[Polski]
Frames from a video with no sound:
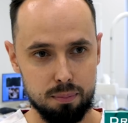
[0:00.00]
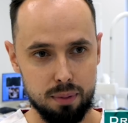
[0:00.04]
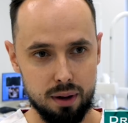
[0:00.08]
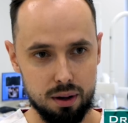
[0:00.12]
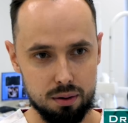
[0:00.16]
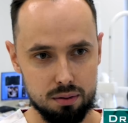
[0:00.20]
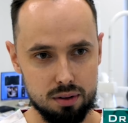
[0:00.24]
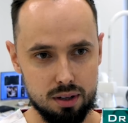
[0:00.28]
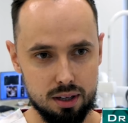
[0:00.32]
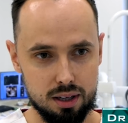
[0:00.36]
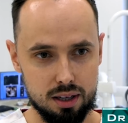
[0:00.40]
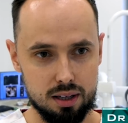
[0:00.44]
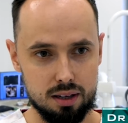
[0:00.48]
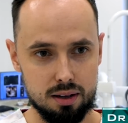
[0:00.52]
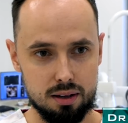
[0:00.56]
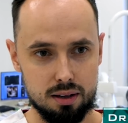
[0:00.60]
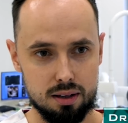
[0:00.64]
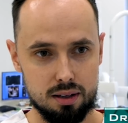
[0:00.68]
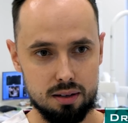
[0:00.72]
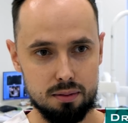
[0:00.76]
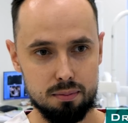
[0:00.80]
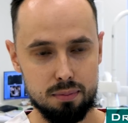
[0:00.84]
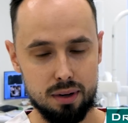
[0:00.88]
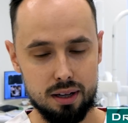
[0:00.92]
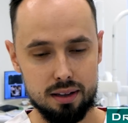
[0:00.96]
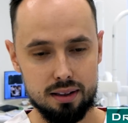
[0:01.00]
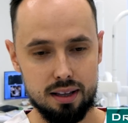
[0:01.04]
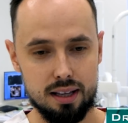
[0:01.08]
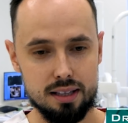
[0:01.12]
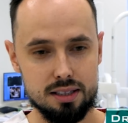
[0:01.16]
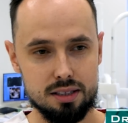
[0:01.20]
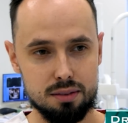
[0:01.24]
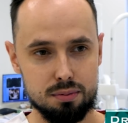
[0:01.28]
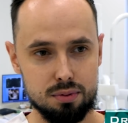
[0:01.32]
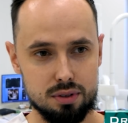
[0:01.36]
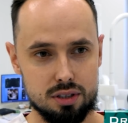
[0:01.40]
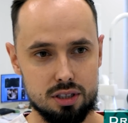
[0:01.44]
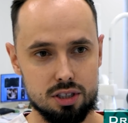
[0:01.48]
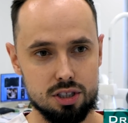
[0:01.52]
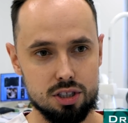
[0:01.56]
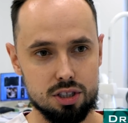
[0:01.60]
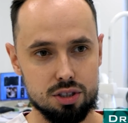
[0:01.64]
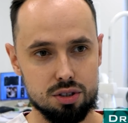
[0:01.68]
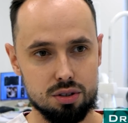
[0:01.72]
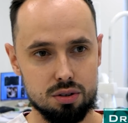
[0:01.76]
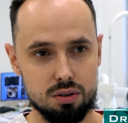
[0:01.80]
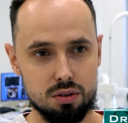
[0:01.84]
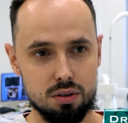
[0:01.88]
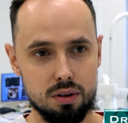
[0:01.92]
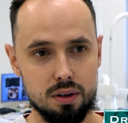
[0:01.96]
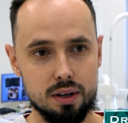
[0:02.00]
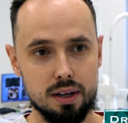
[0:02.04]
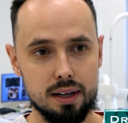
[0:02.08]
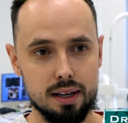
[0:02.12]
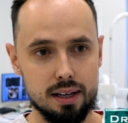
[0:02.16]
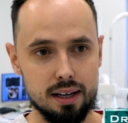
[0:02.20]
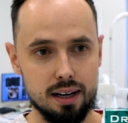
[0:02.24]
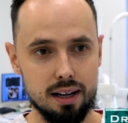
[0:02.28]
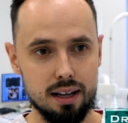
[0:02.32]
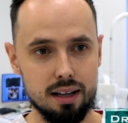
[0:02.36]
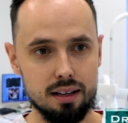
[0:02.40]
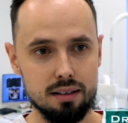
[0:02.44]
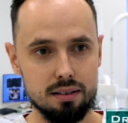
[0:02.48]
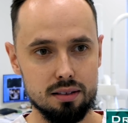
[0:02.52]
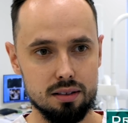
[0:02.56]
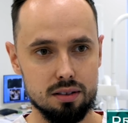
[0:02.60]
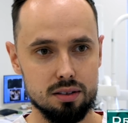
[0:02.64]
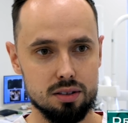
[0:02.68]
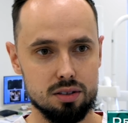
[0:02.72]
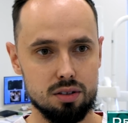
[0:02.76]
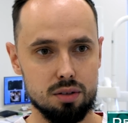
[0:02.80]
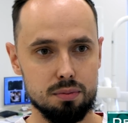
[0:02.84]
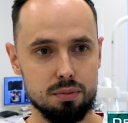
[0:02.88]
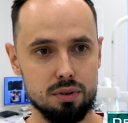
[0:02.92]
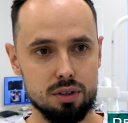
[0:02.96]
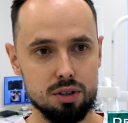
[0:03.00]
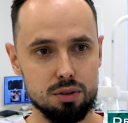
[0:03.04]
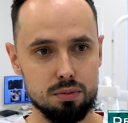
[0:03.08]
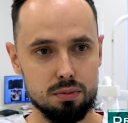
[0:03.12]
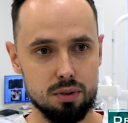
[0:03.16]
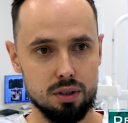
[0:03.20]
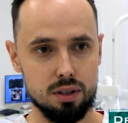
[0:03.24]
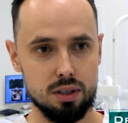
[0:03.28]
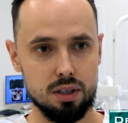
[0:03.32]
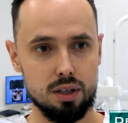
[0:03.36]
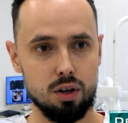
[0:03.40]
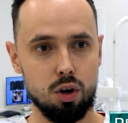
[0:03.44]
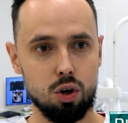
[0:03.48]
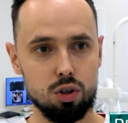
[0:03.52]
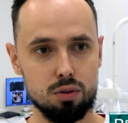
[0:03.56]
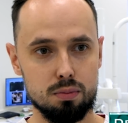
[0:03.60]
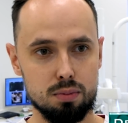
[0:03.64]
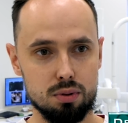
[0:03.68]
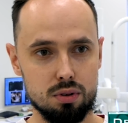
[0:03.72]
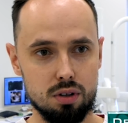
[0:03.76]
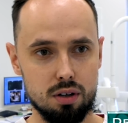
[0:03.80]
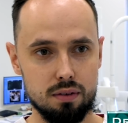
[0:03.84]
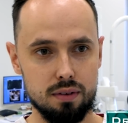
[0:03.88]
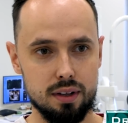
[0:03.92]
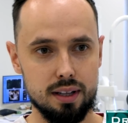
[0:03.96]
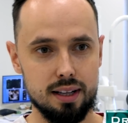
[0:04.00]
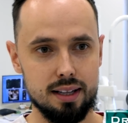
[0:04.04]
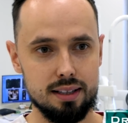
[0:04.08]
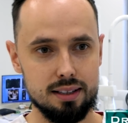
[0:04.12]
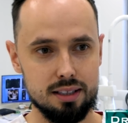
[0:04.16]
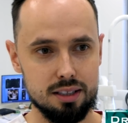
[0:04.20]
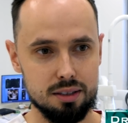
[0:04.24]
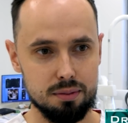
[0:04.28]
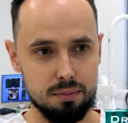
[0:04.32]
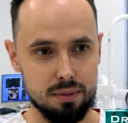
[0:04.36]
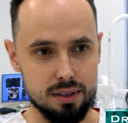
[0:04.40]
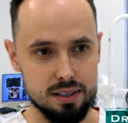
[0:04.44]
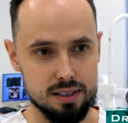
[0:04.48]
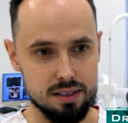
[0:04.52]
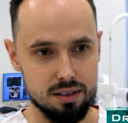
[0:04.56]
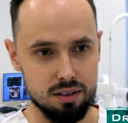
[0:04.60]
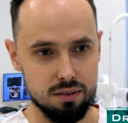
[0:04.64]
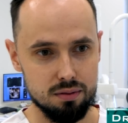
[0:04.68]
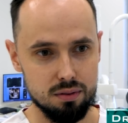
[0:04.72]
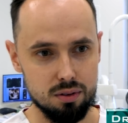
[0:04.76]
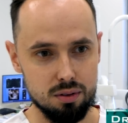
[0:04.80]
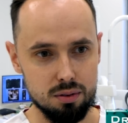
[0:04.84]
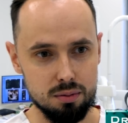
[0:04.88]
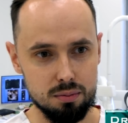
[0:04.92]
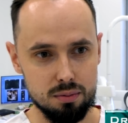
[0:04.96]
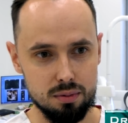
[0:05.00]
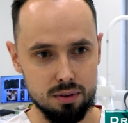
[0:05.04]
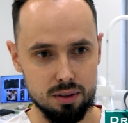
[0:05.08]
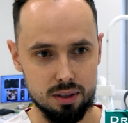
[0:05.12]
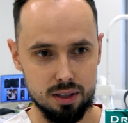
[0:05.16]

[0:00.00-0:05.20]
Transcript: pełnej implantacji, po zaszyciu ran, zrobiliśmy odbudowę natychmiastową.